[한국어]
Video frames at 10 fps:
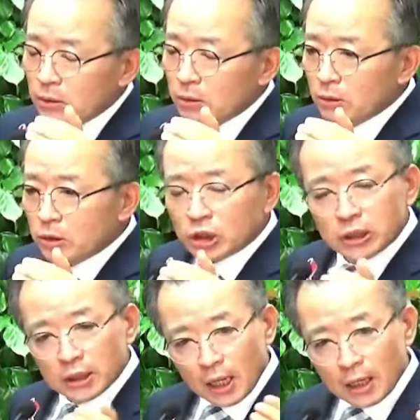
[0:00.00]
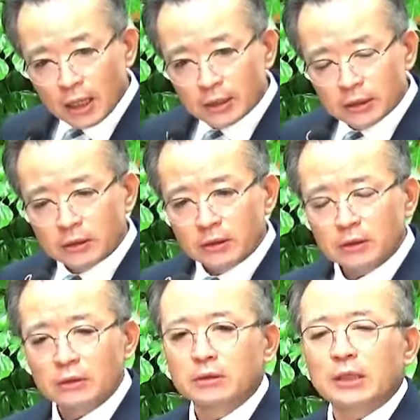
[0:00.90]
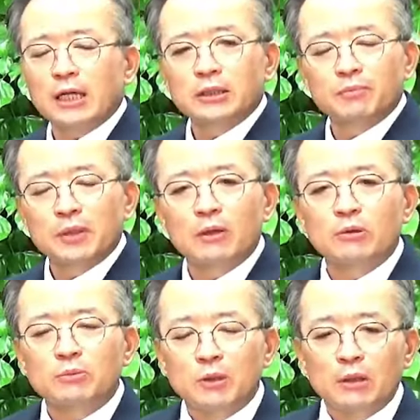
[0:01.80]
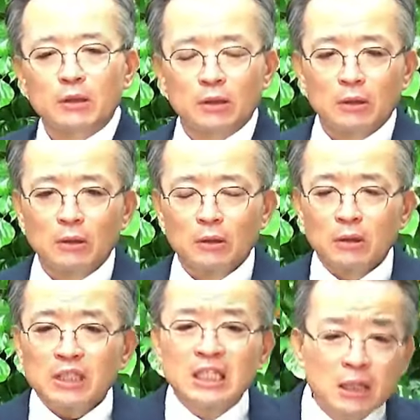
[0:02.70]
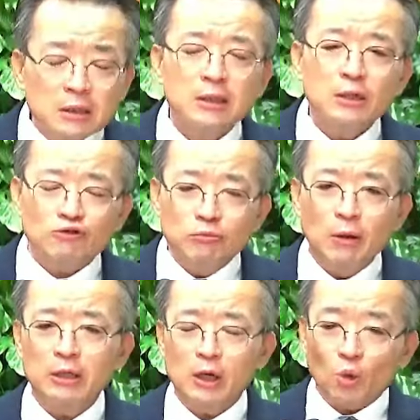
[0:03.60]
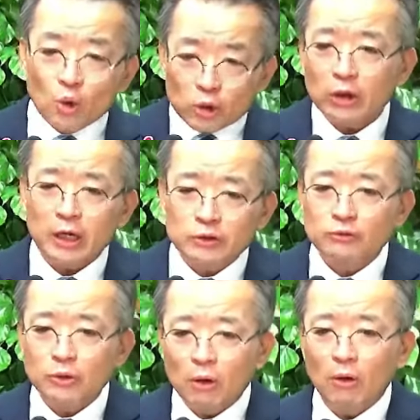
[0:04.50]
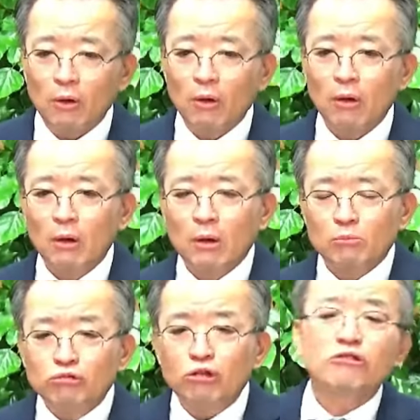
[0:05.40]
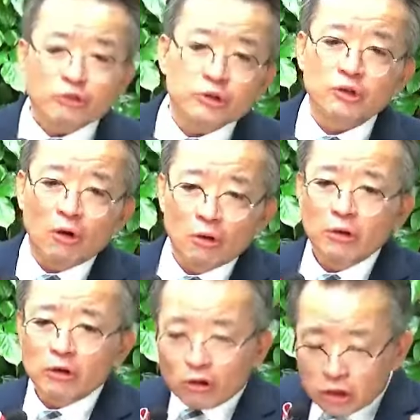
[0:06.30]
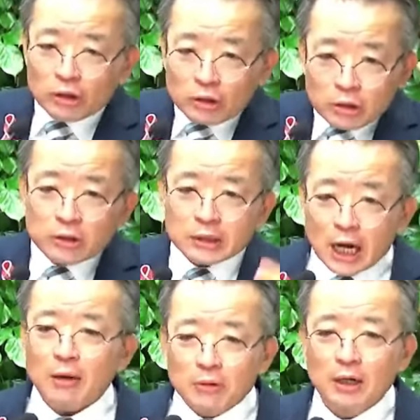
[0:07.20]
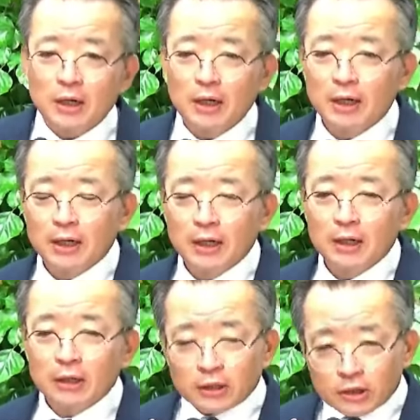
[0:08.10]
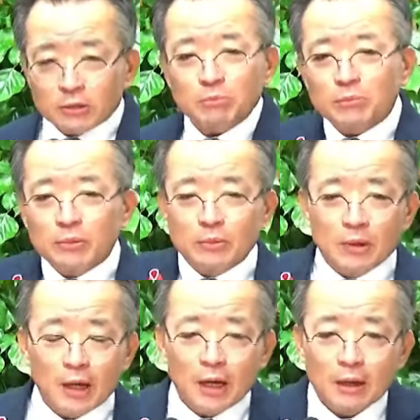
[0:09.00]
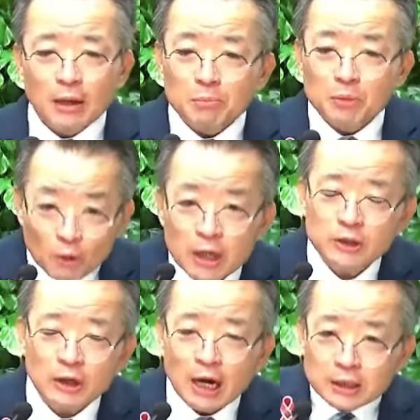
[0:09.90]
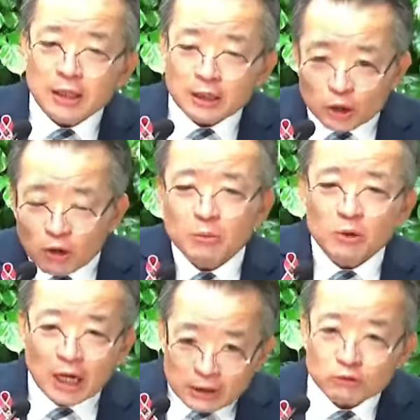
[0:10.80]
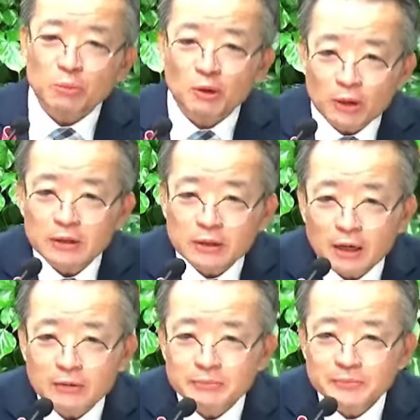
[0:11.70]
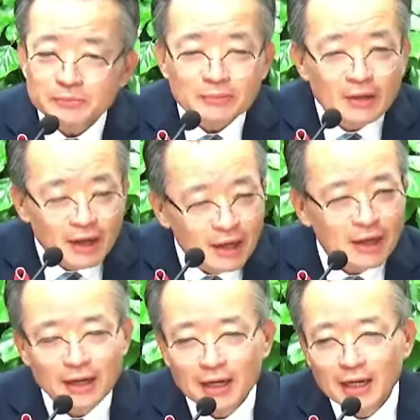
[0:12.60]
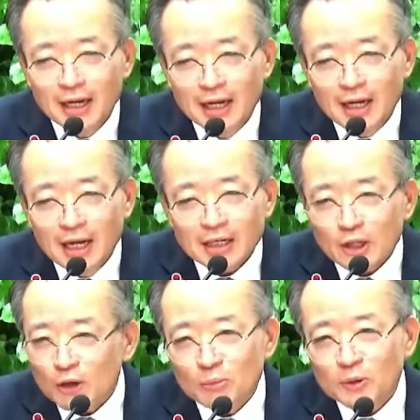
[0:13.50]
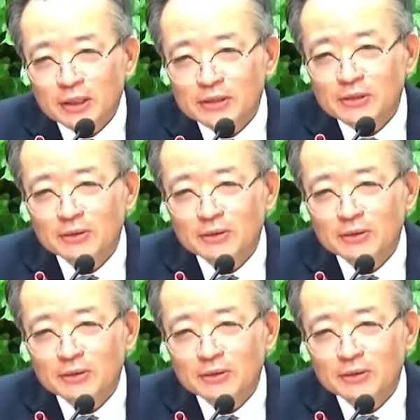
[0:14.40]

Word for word: 지나가는 40대인가 50대를 들깨 두 마리가 공격해가지고요. 물어뜯었어. 여기저기를, 사람을. 그래, 지금 병원에 있어요. 아직 내가 전화해보니까 아직도 병원에 있더라고. 에, 예. 아직 퇴원 못했어.